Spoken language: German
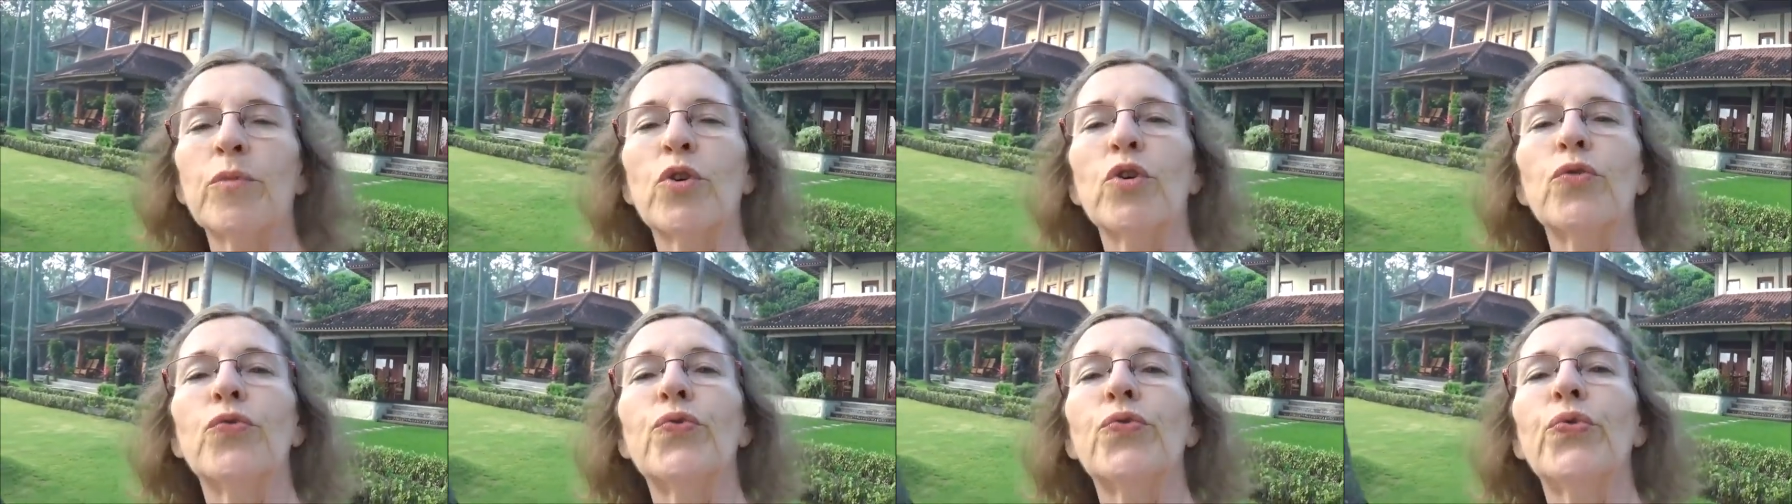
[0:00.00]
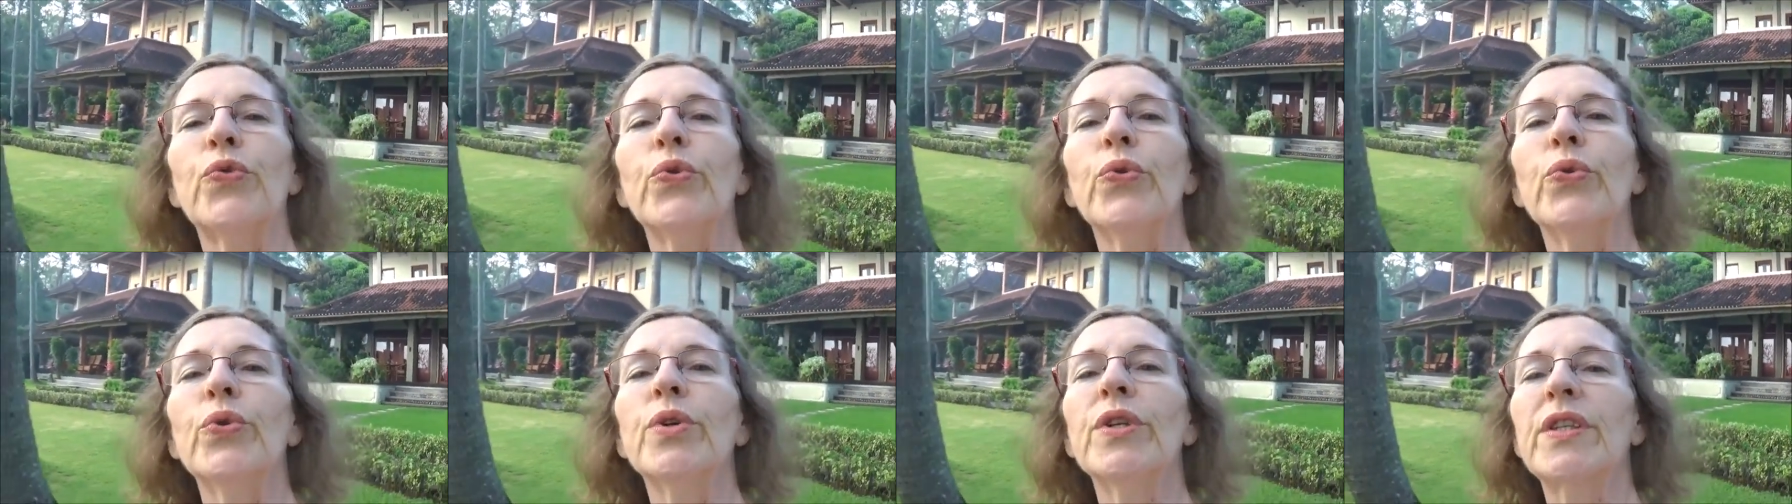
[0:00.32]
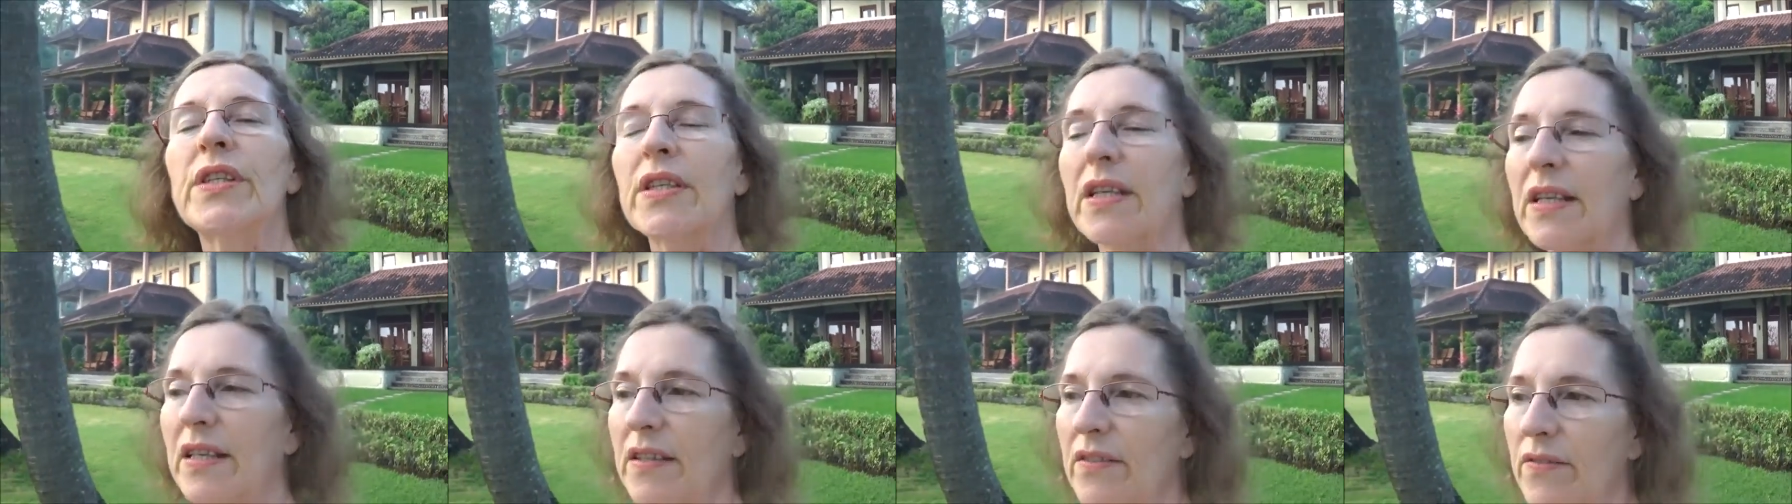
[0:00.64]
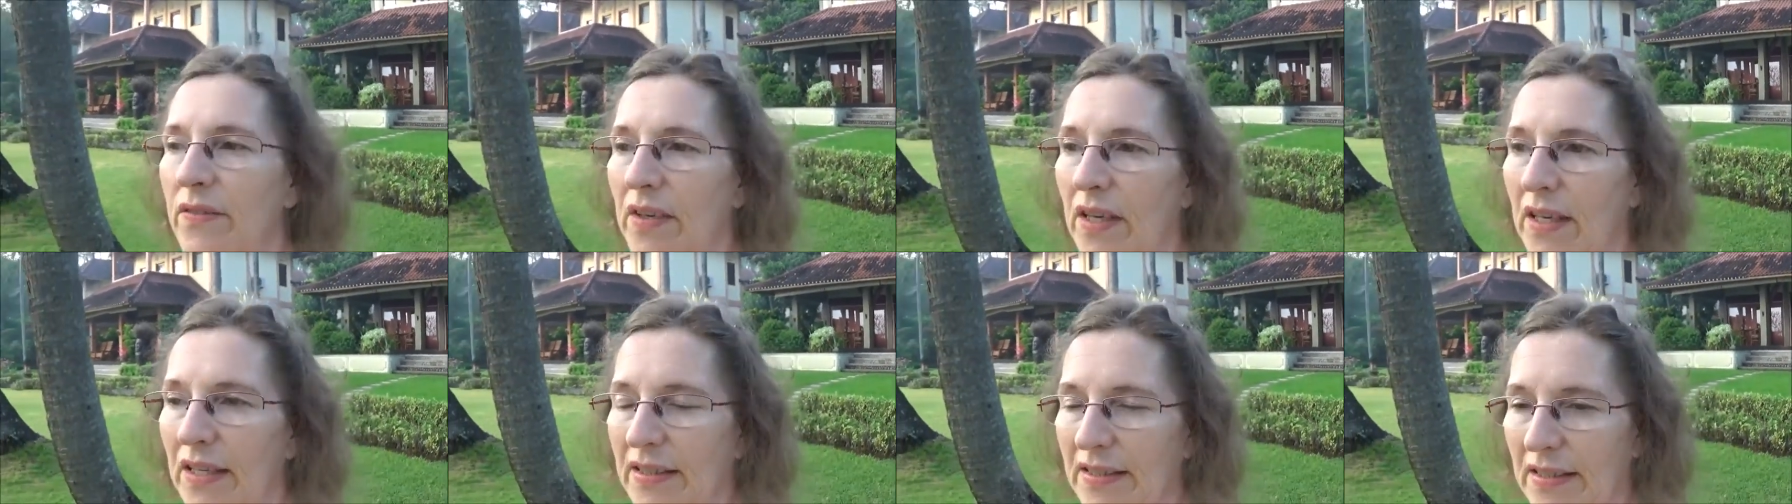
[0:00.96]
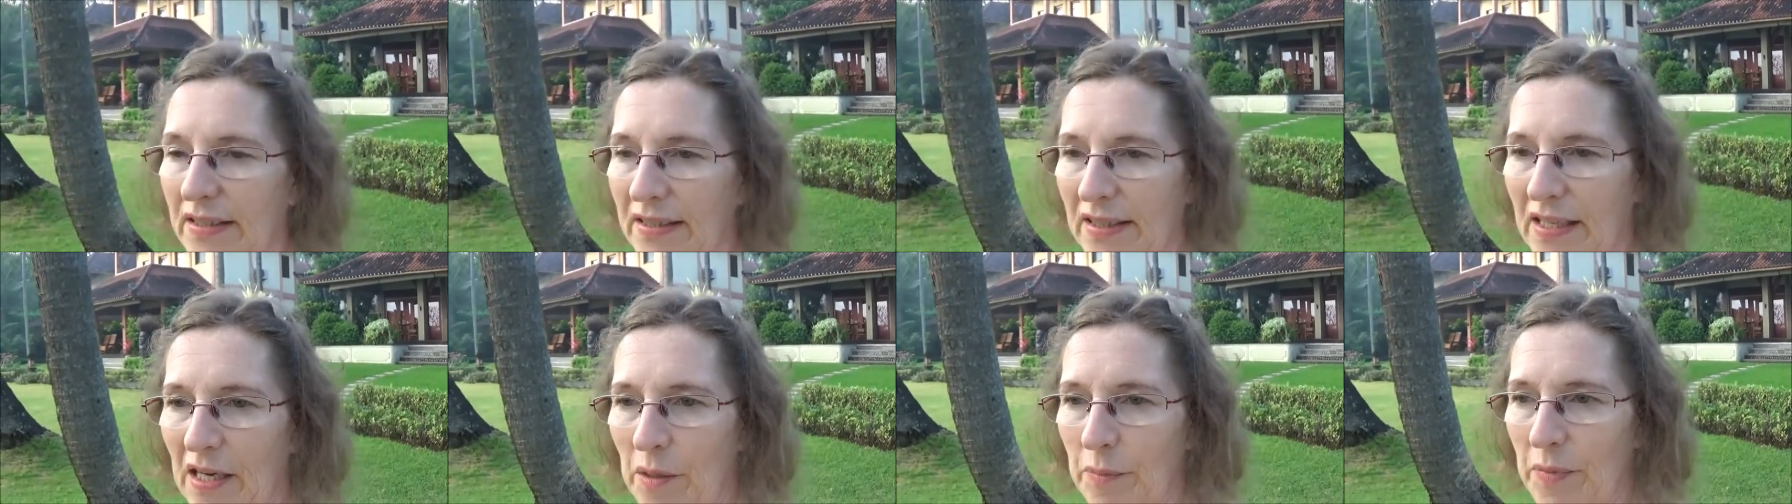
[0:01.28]
Gefühl drin war,
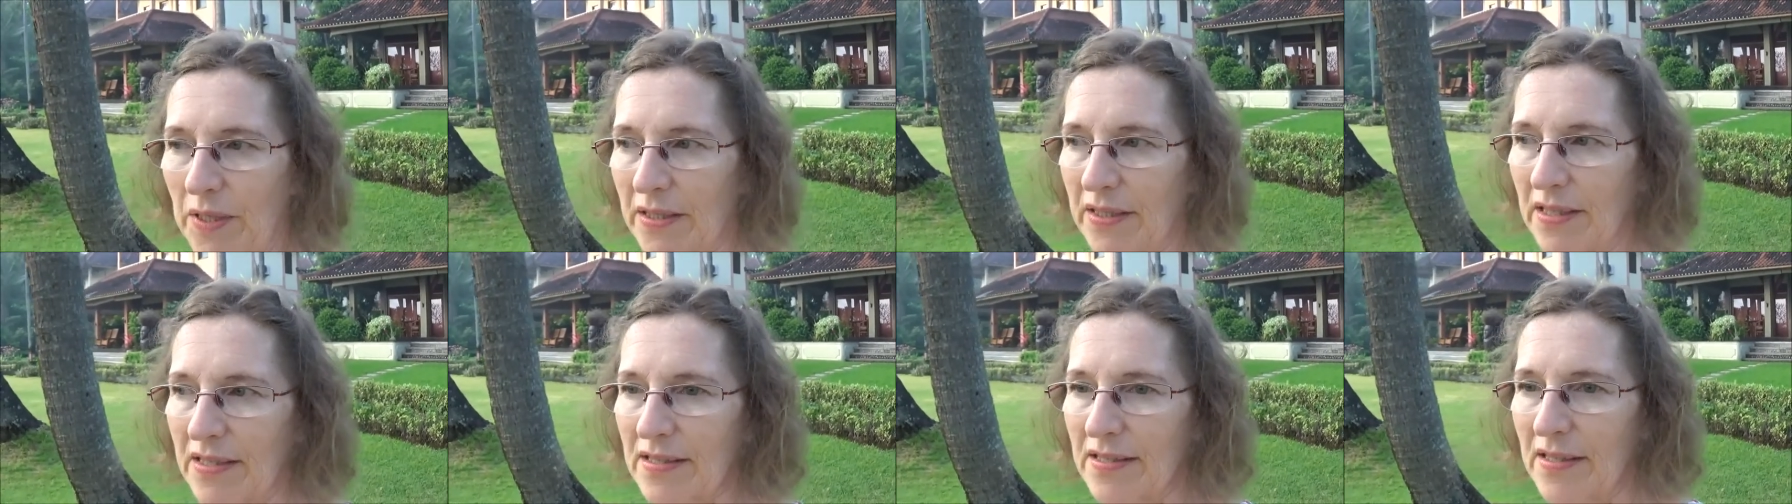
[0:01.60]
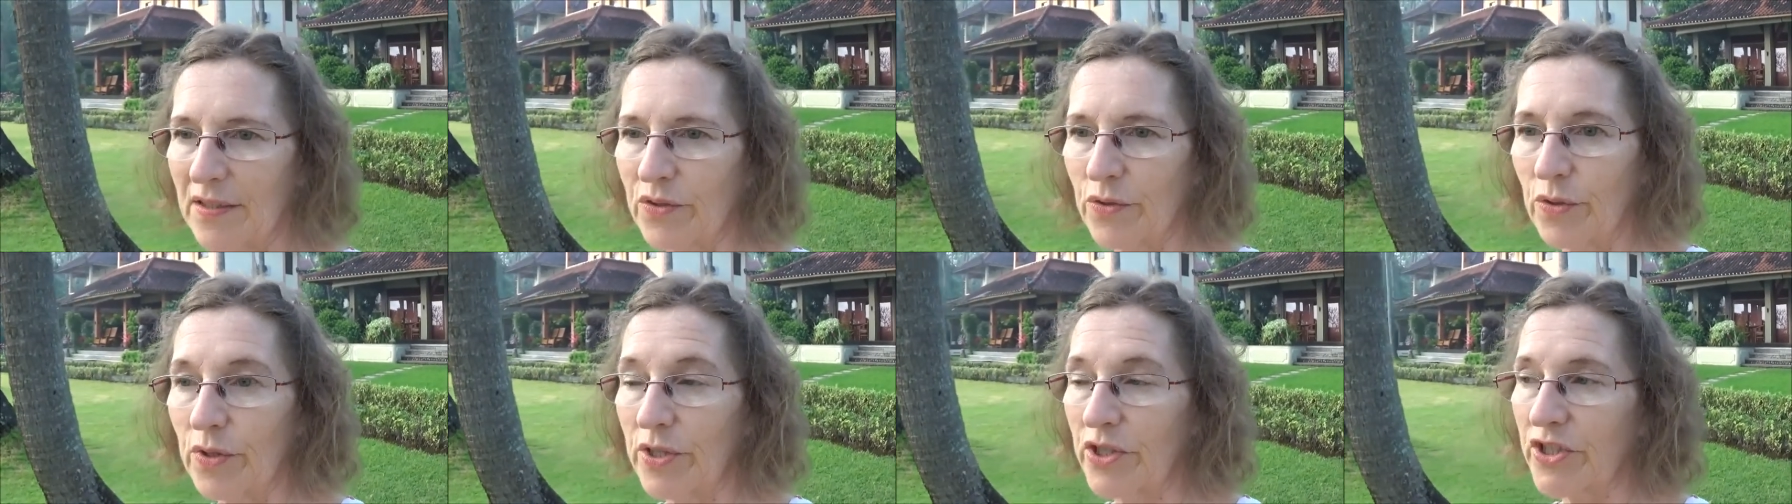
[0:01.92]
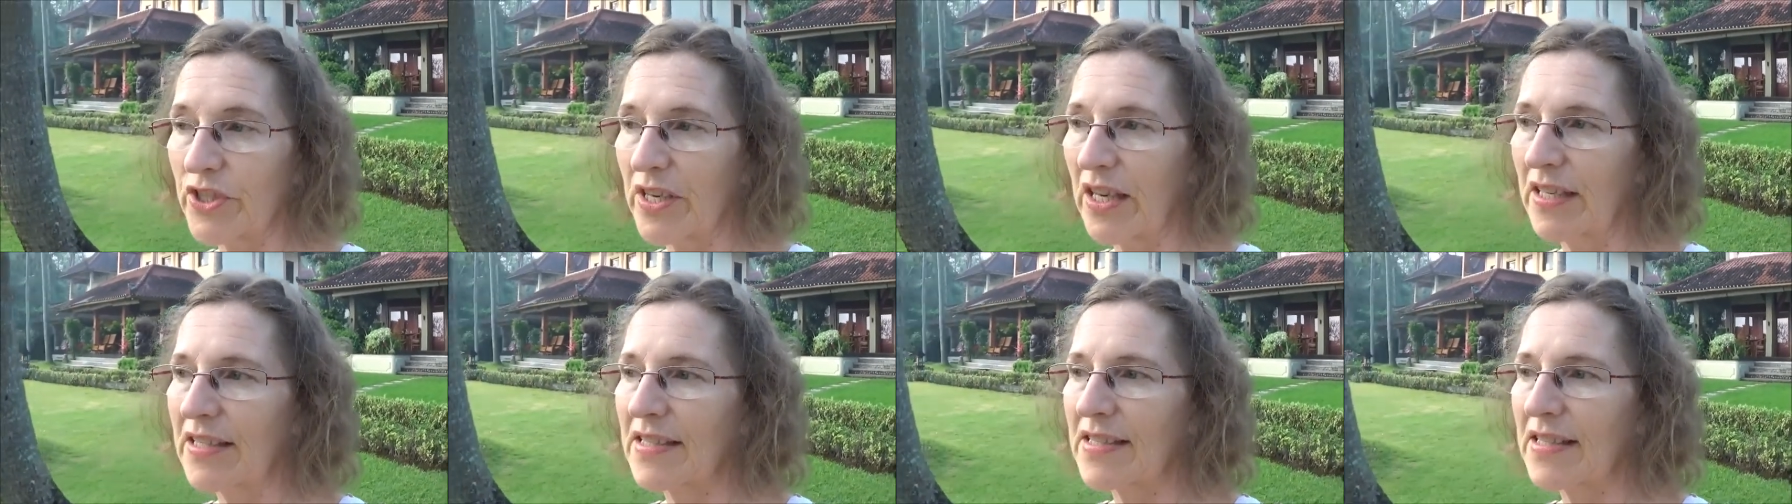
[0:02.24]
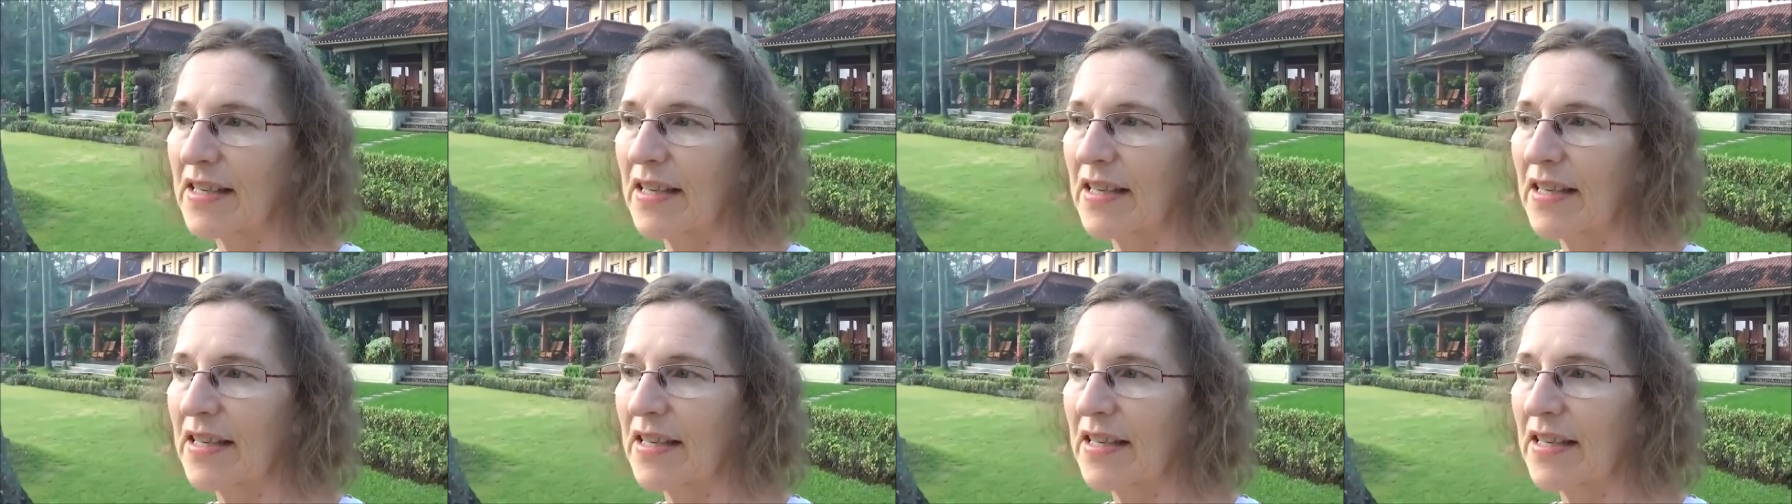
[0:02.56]
dann kann man das natürlich ganz,